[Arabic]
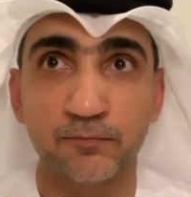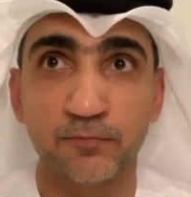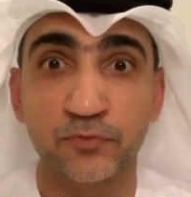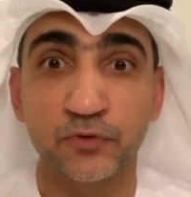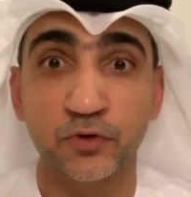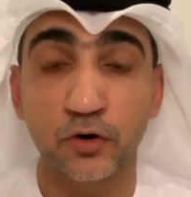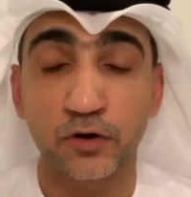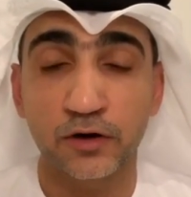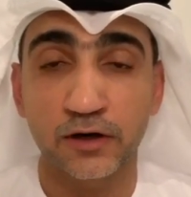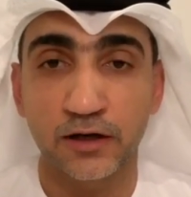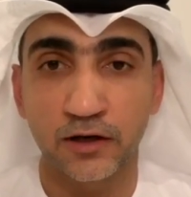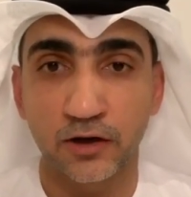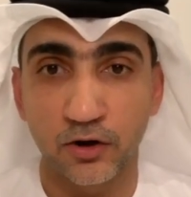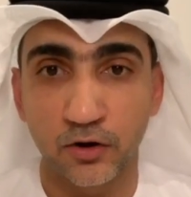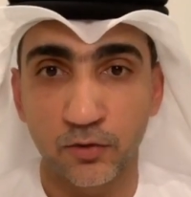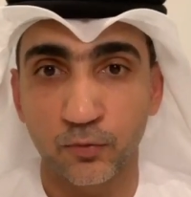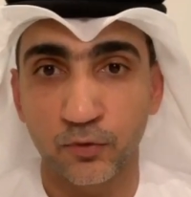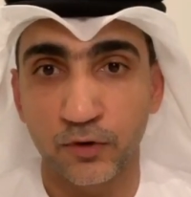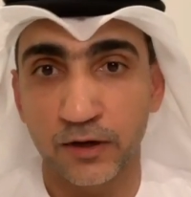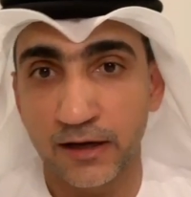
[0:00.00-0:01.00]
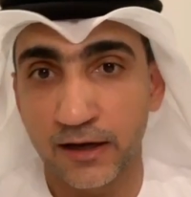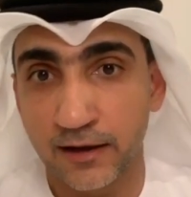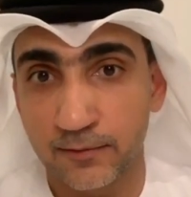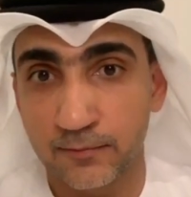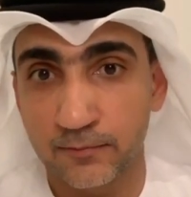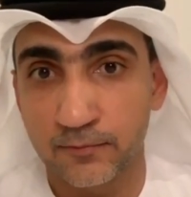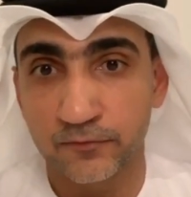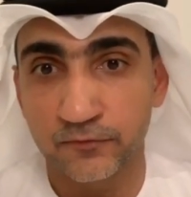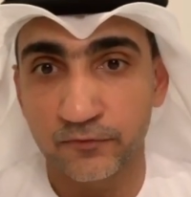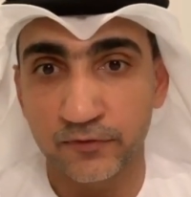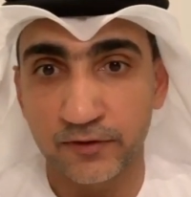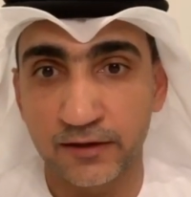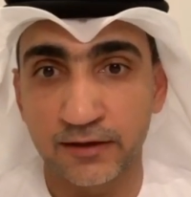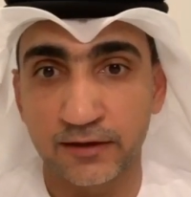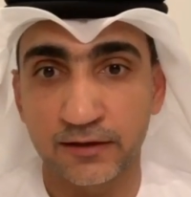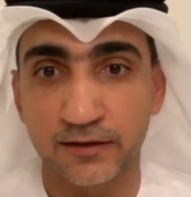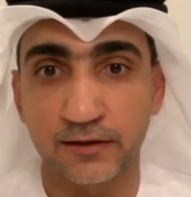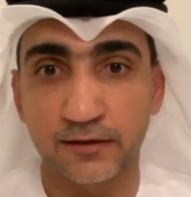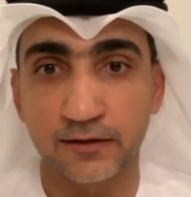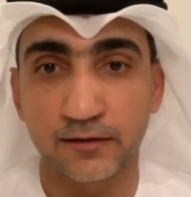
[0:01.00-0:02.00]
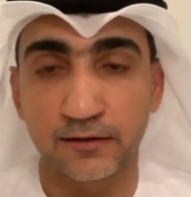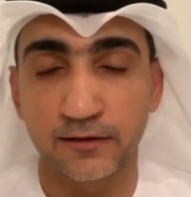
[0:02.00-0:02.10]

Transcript: دور الأم والأب في